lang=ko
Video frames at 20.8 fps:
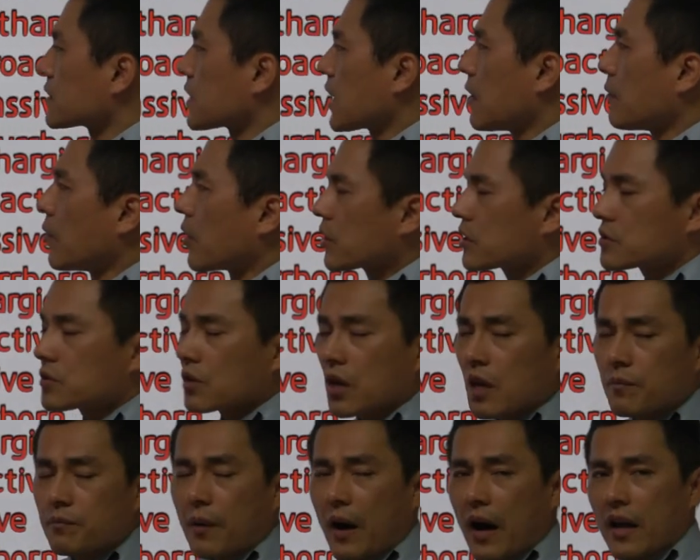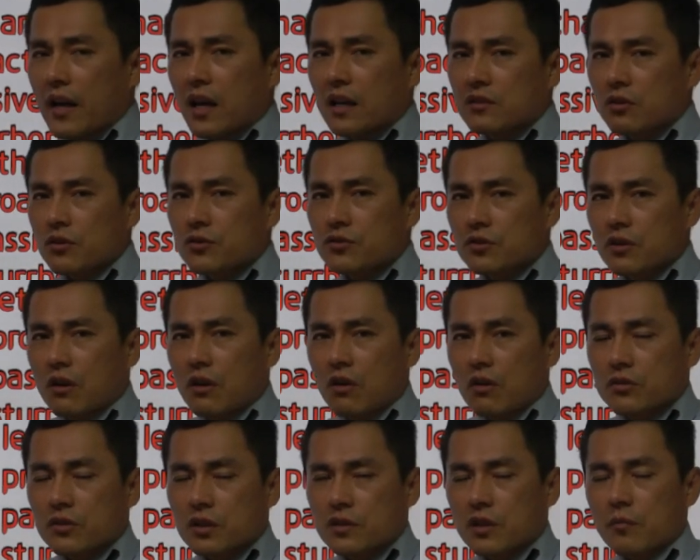자, 머릿속에 by가 들었어.
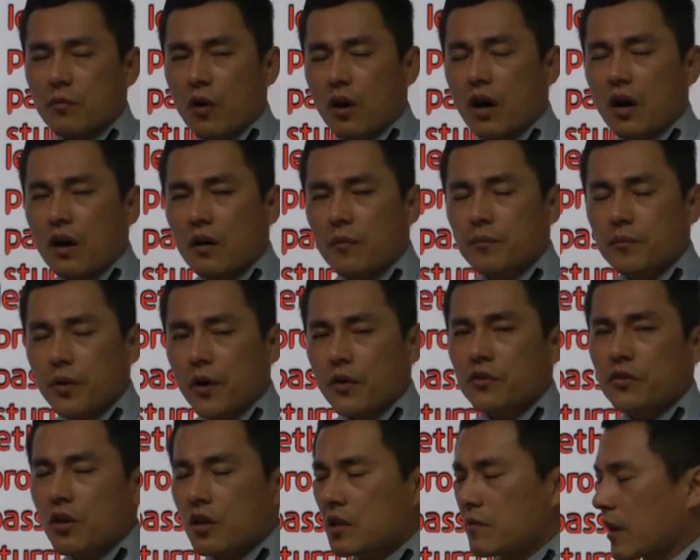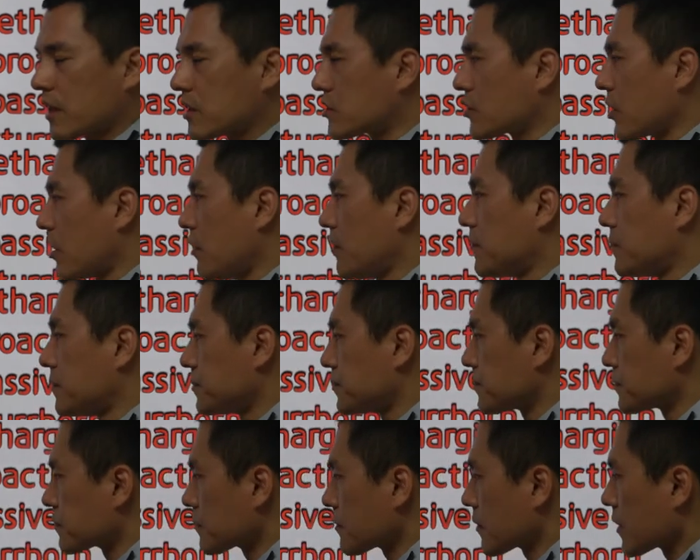어떤 사람, 뭐가? 편견이 많죠?
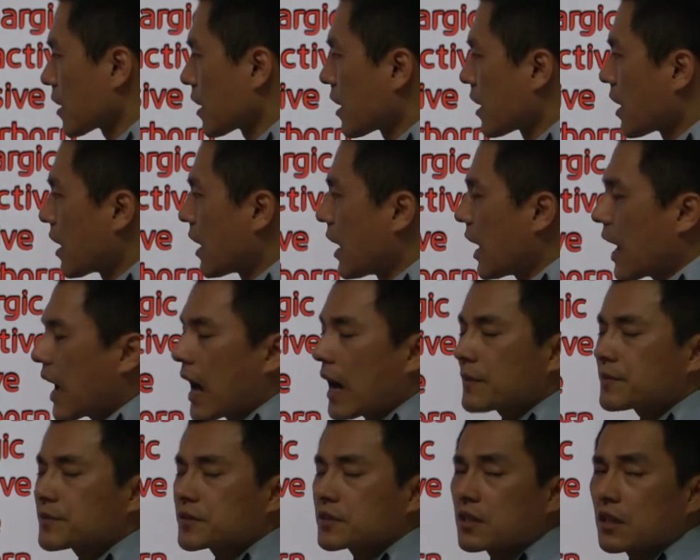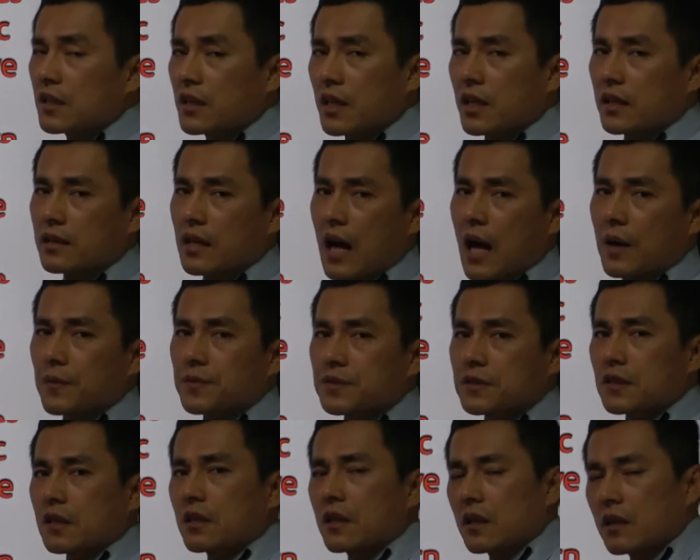obstinate,
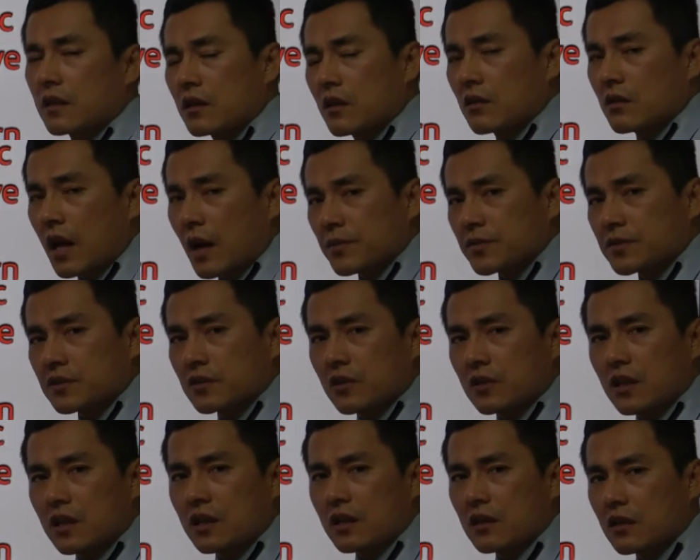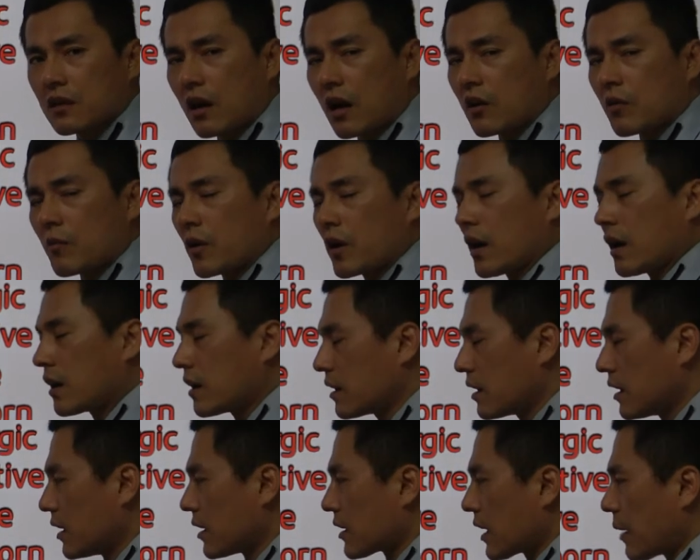obstinate, 이건 랍스터니? 하고 뭐야?
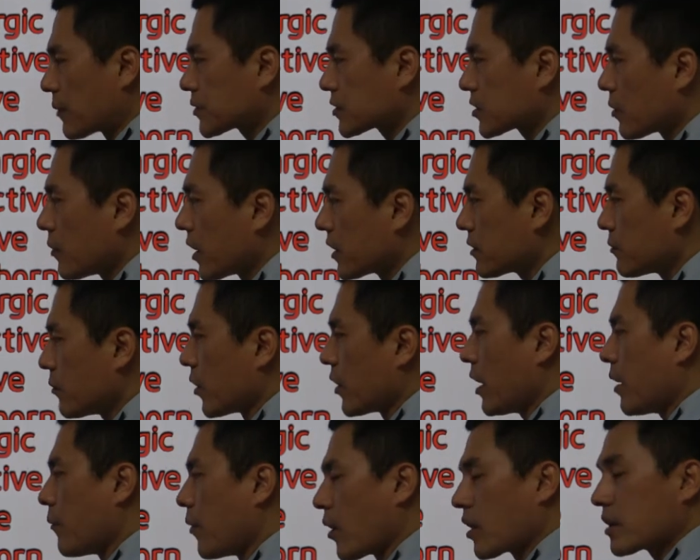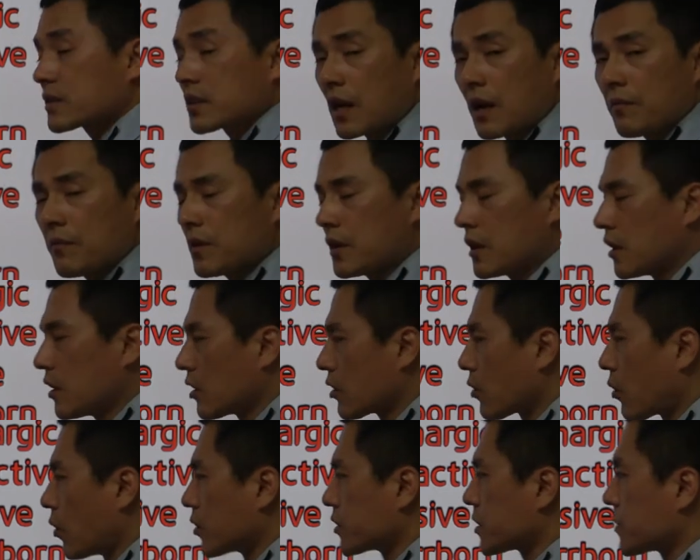랍스터만 뭐야? 뭐 하는 사람?
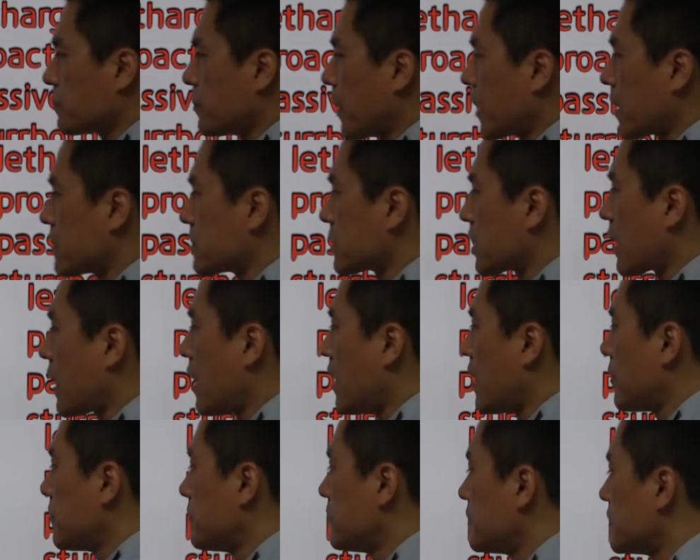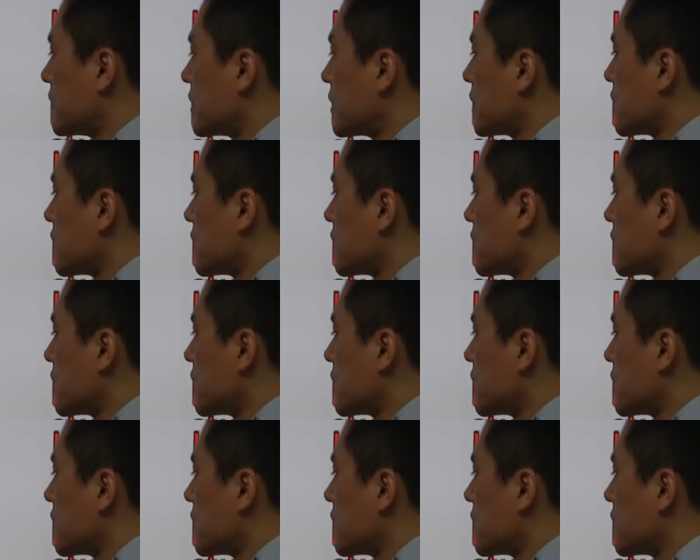고집하는 사람.